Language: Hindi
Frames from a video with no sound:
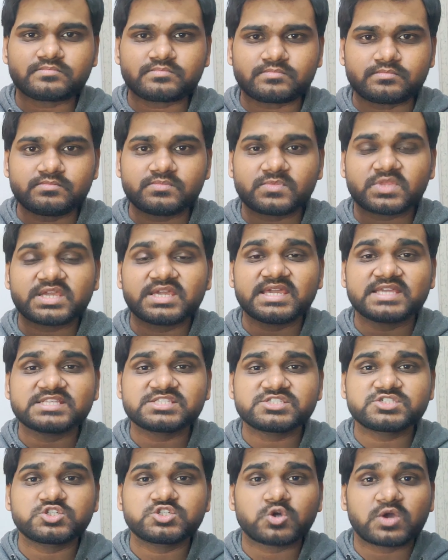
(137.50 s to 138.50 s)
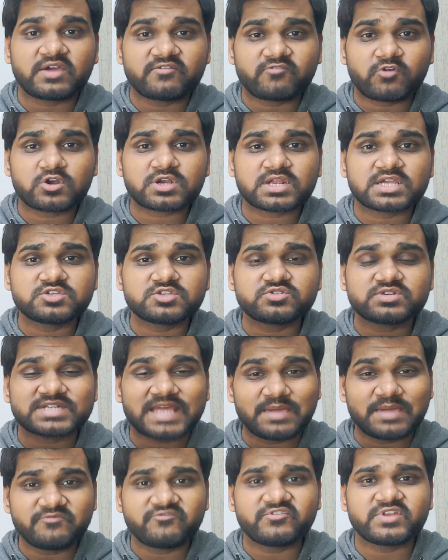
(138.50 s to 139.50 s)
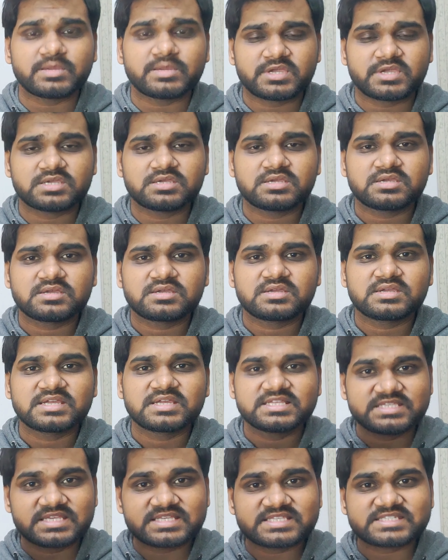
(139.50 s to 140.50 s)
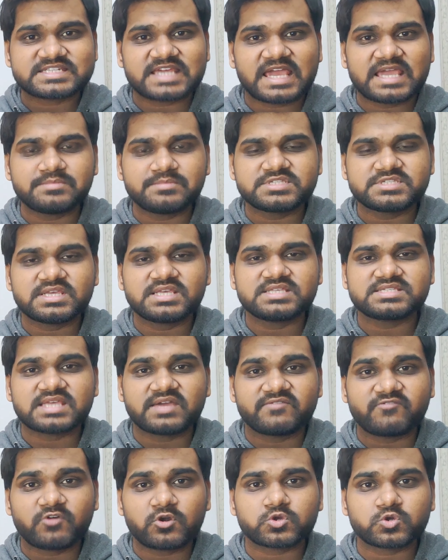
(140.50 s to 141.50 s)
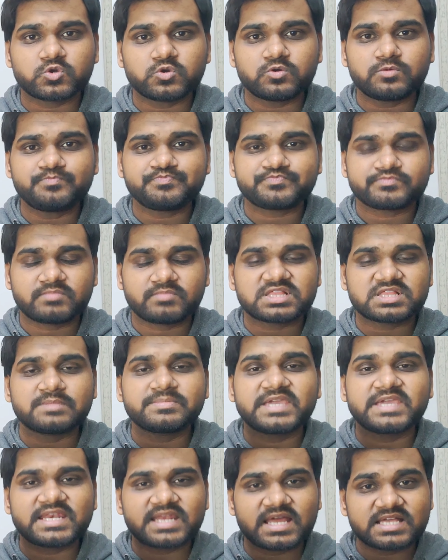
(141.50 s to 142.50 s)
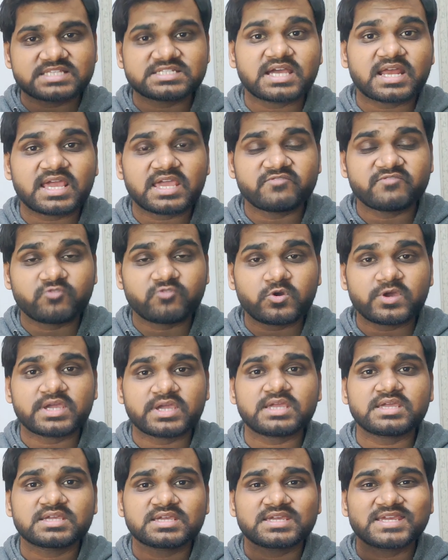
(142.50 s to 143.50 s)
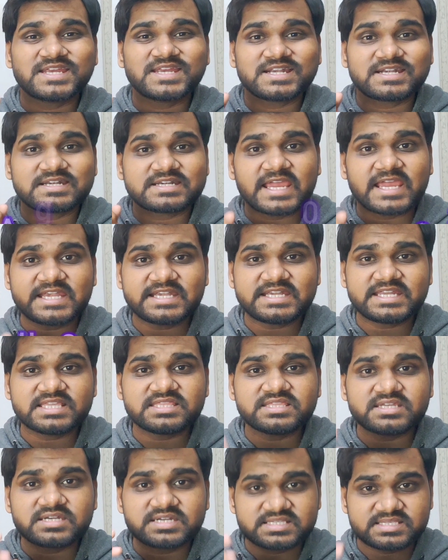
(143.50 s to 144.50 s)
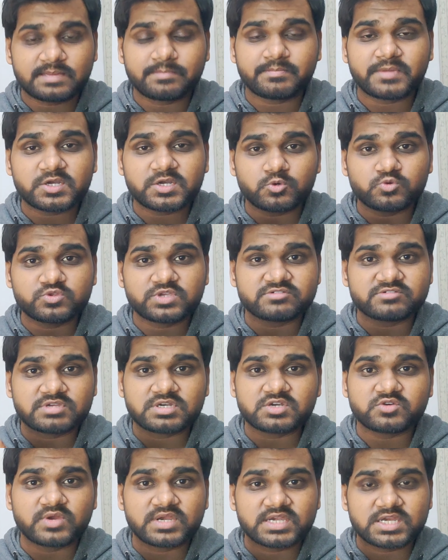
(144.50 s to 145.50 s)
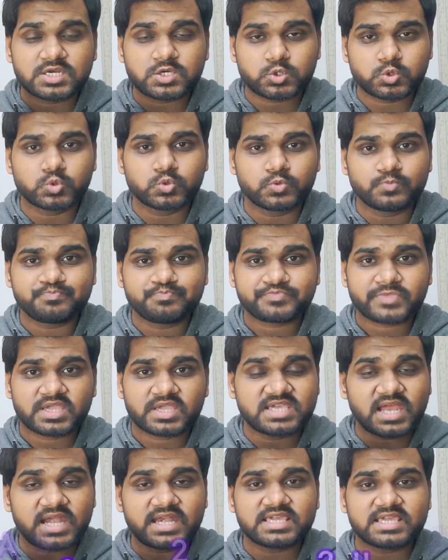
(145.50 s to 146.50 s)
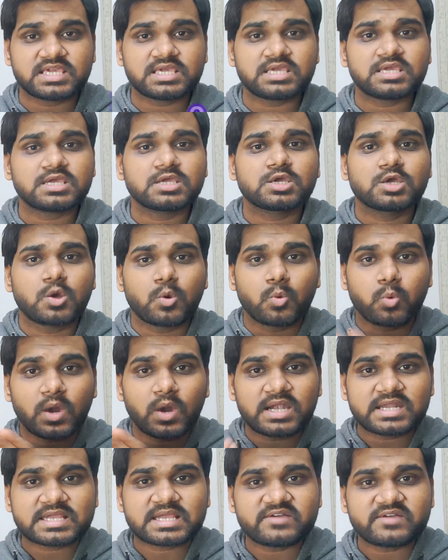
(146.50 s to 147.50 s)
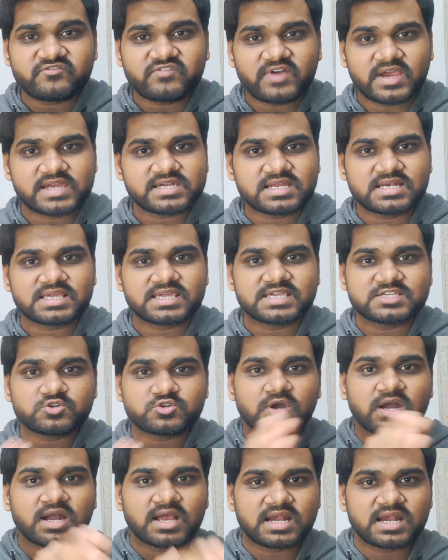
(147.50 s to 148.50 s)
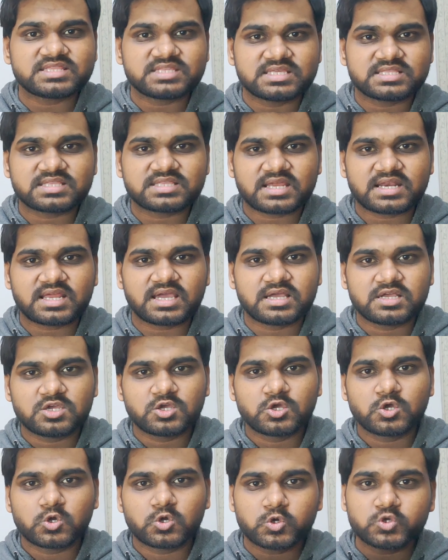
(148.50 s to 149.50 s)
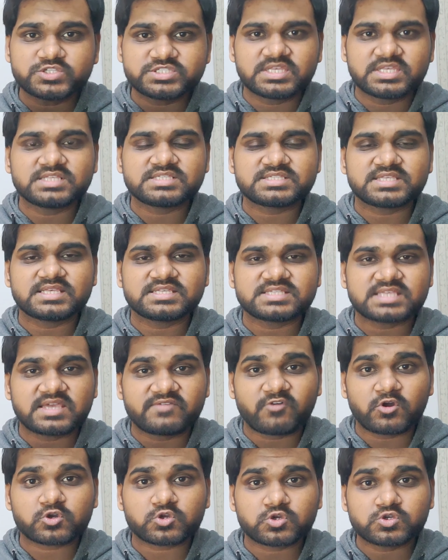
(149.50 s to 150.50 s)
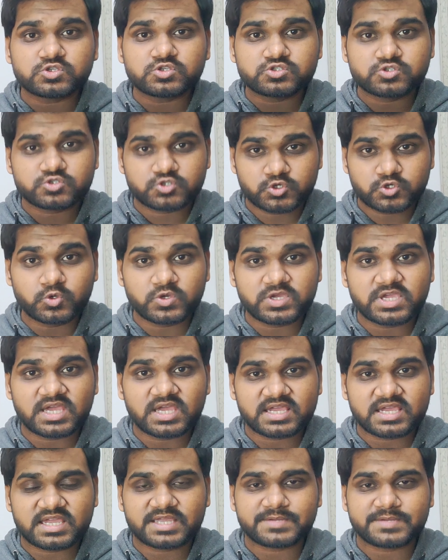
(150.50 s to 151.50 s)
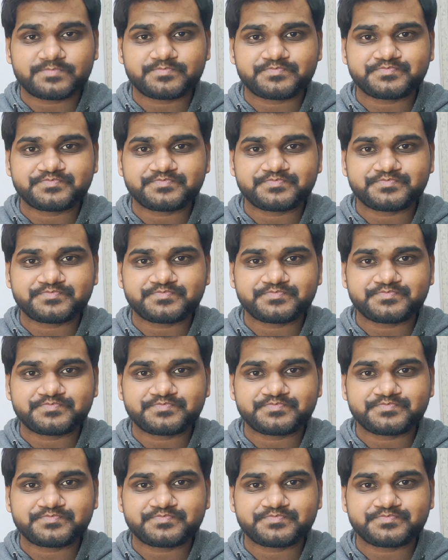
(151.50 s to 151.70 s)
कि इस जो अवार्ड का जो टाइम फ्रेम है जिस टाइम से इस अवार्ड को मतलब गिना जा रहा है वो है नाइनटीन दिसंबर टू यानी कि वर्ल्ड कप फाइनल के जो अगला दिन था ना उस दिन से इस अवार्ड को शुरू किया गया है